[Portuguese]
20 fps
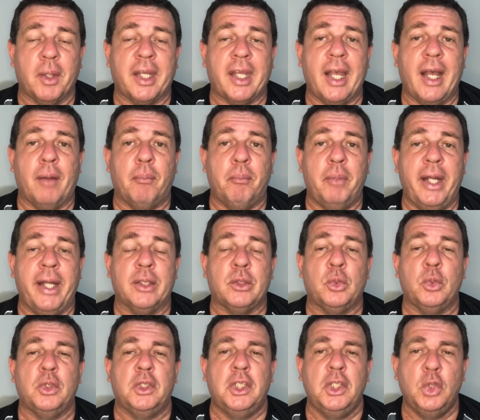que é
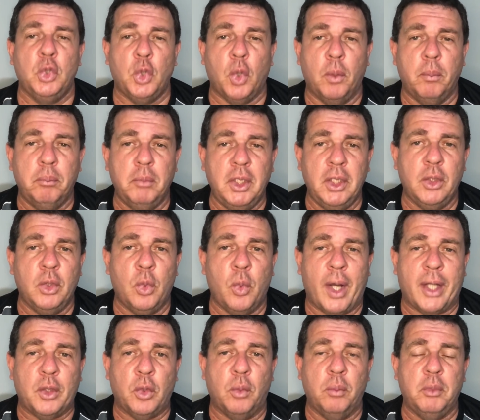aberto de domingo
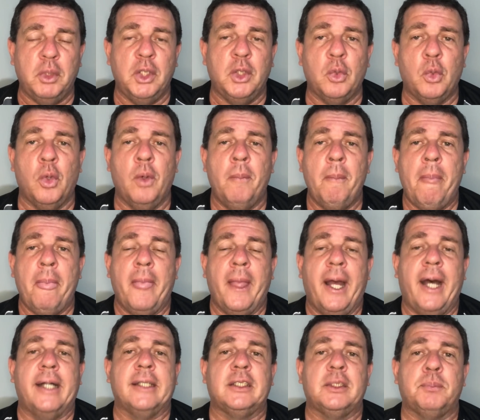a domingo
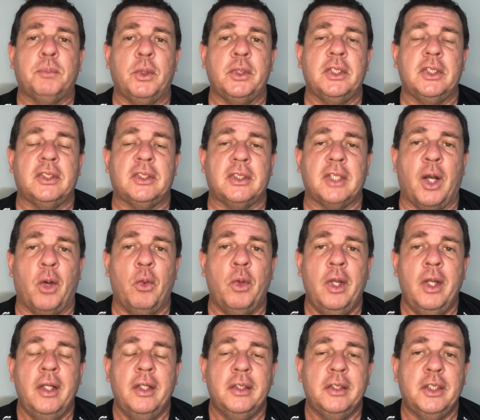à disposição
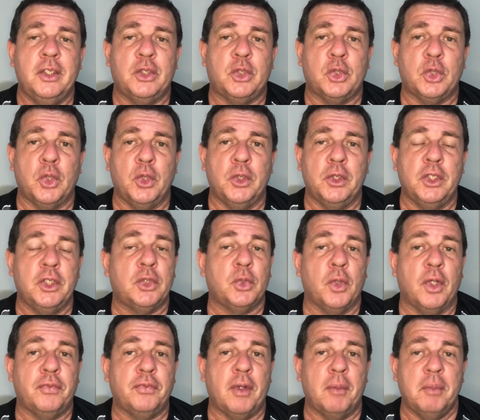de, de
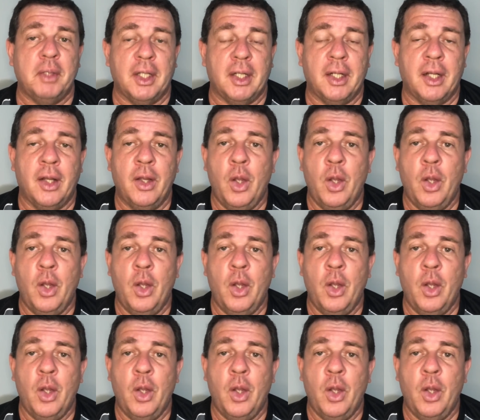sua família.